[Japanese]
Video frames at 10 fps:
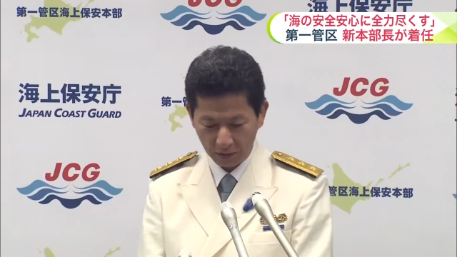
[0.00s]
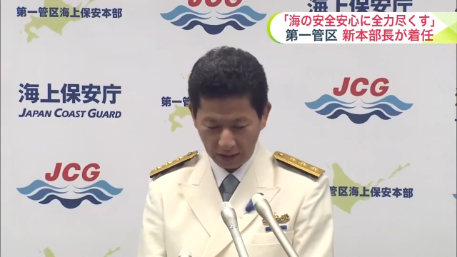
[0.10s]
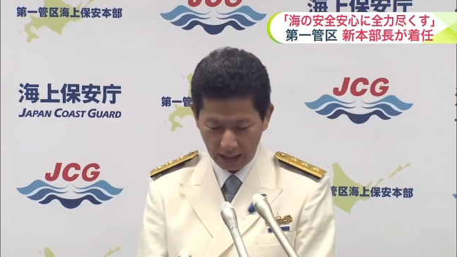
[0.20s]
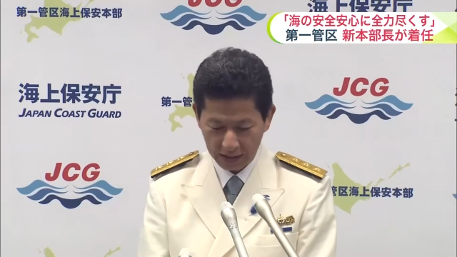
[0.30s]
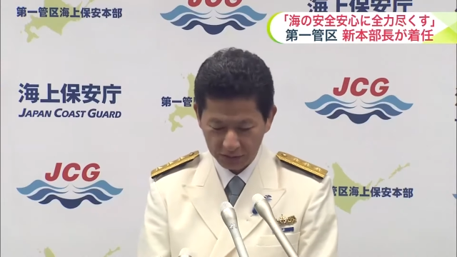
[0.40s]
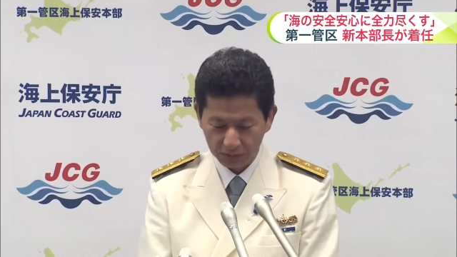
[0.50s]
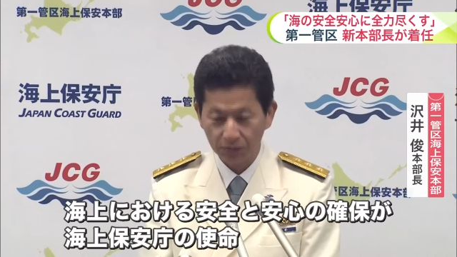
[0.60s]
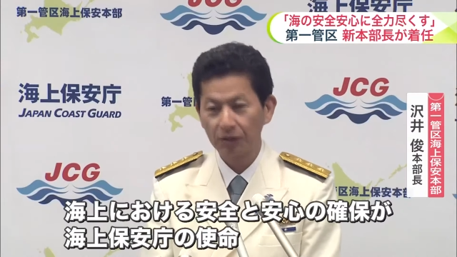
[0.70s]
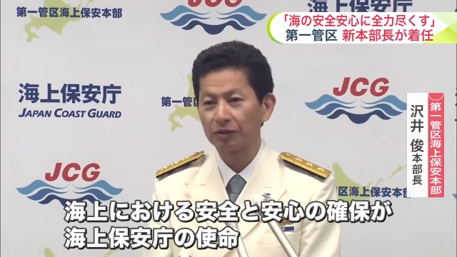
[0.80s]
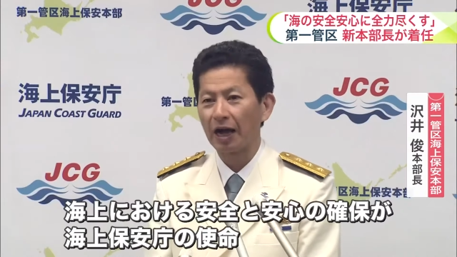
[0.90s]
会場に
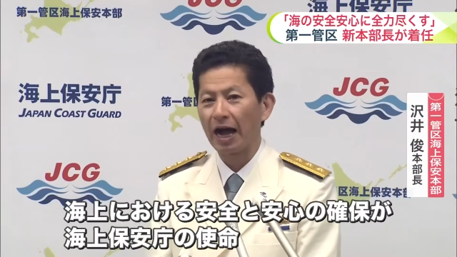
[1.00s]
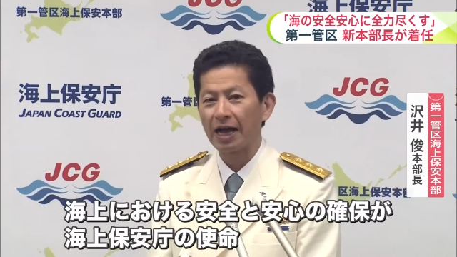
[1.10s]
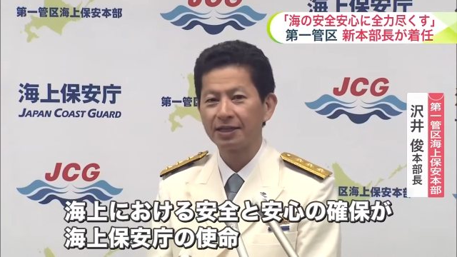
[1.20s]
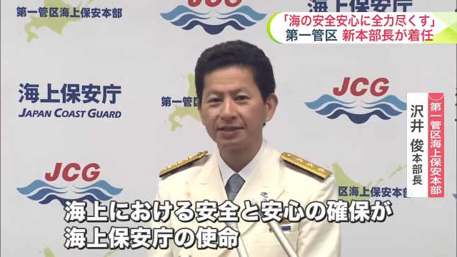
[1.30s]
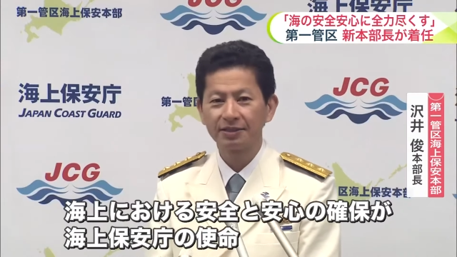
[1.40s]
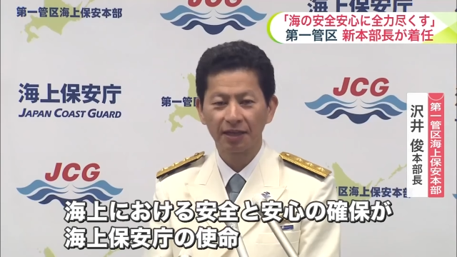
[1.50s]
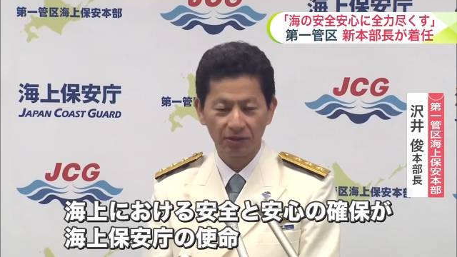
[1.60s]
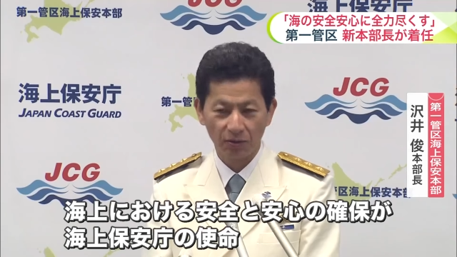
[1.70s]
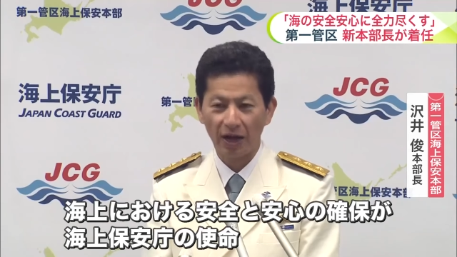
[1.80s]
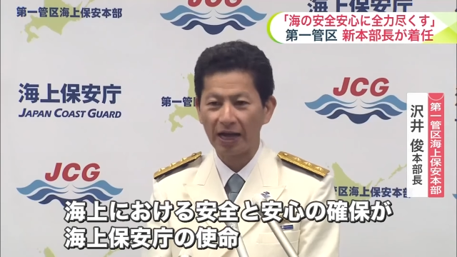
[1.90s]
おける安
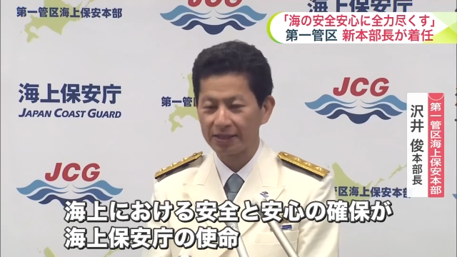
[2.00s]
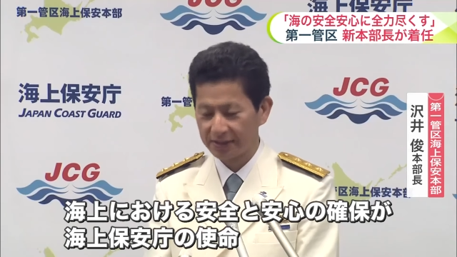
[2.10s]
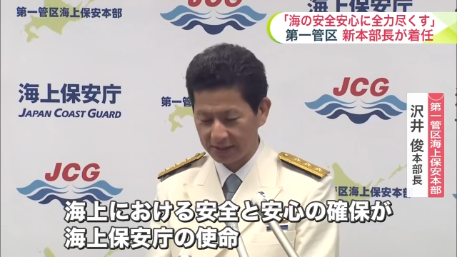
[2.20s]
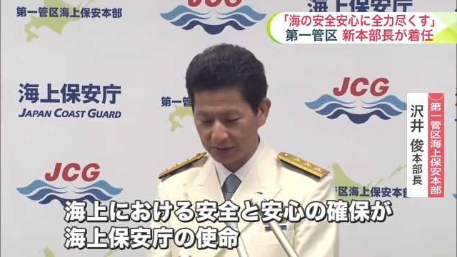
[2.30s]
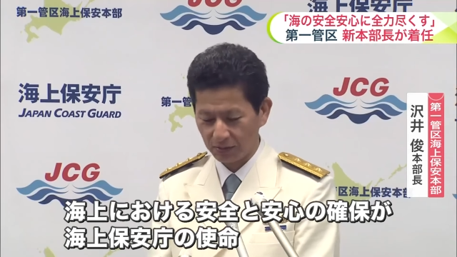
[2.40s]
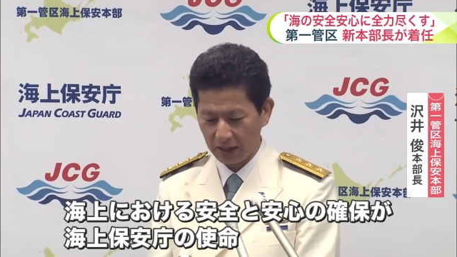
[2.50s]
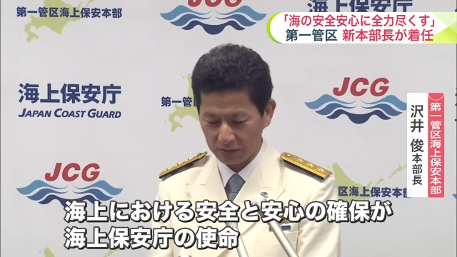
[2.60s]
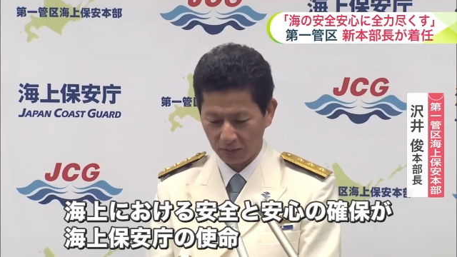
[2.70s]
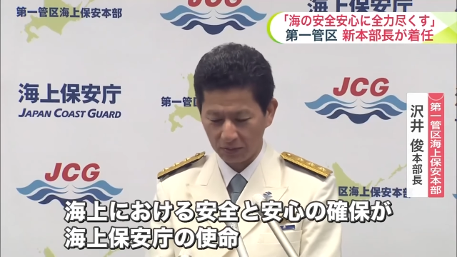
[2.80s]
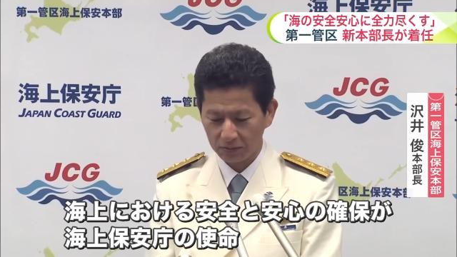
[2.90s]
全と安心の
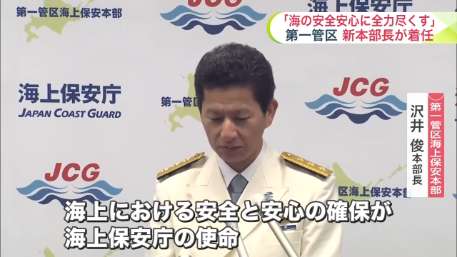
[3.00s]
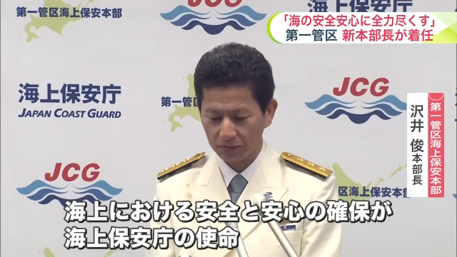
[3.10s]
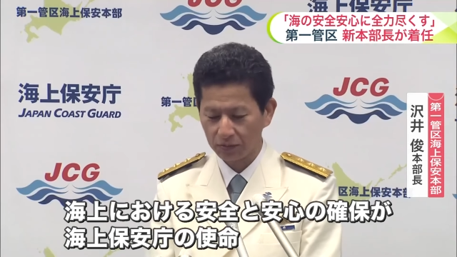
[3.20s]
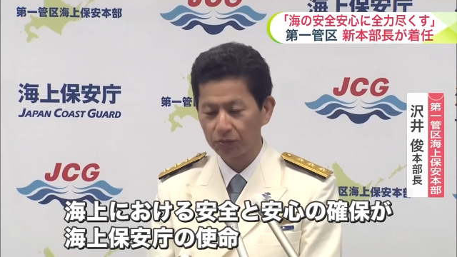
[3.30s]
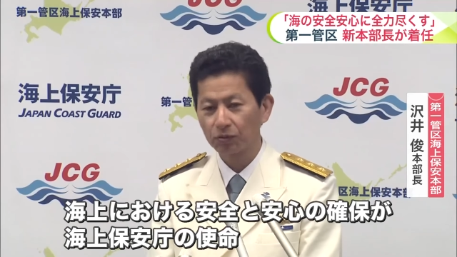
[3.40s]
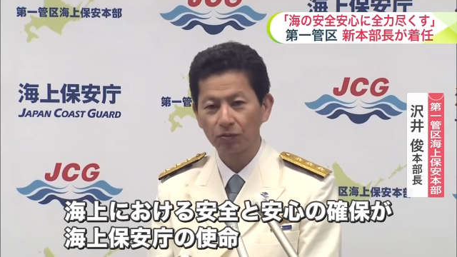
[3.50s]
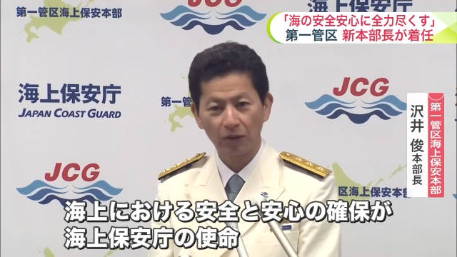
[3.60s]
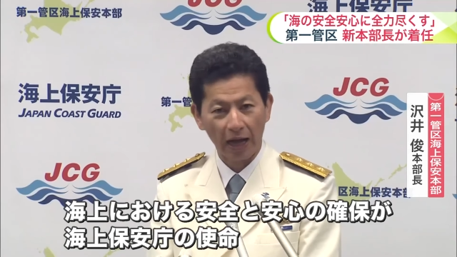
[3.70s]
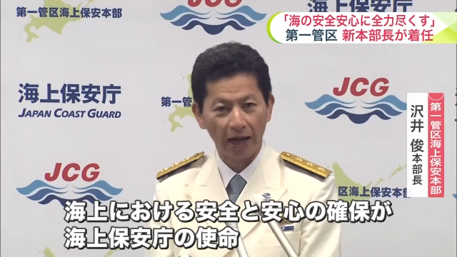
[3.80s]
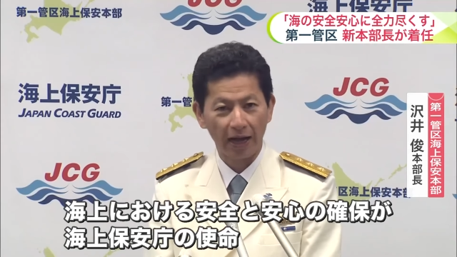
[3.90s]
確保ということ
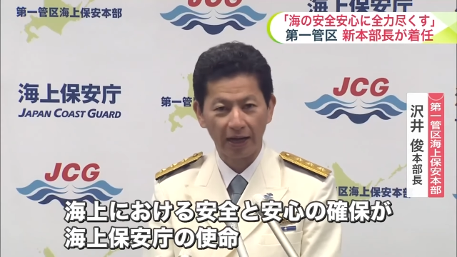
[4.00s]
が